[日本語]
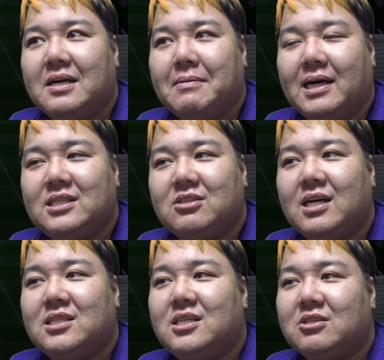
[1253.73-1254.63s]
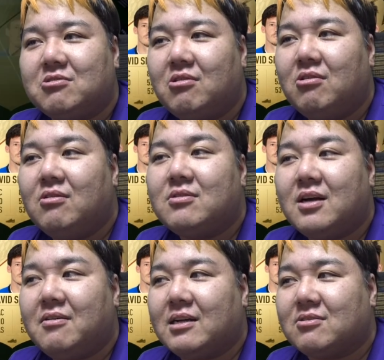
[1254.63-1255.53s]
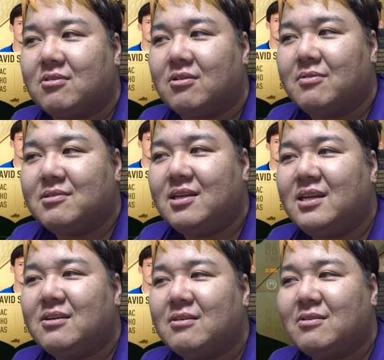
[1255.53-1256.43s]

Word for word: まあ88でしょ、クライハート。出てよ